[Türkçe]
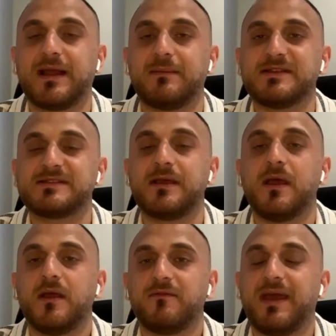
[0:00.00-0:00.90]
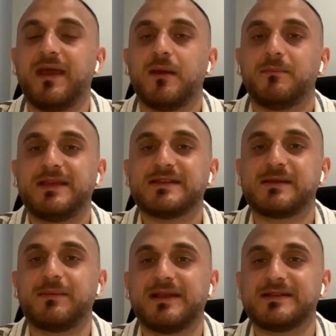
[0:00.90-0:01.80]
denk gelmesi ve
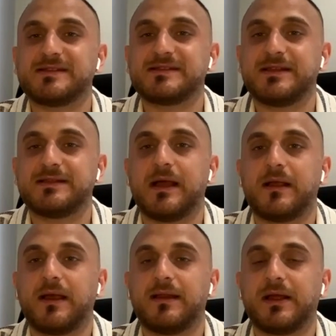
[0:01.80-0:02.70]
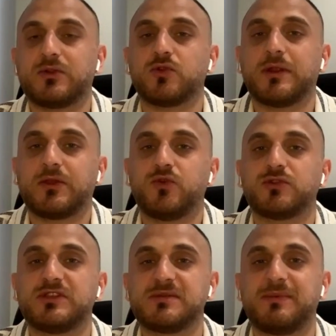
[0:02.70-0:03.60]
piyasa belirsizliğinden kaynaklı olarak,
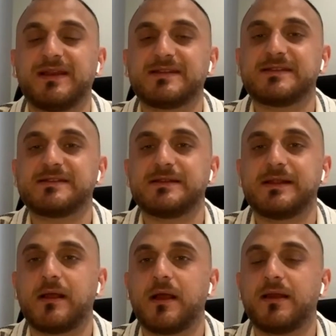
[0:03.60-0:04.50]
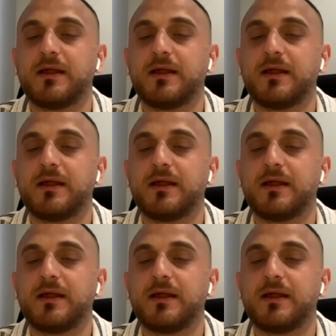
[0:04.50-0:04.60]
yurt içi belirsizliğinden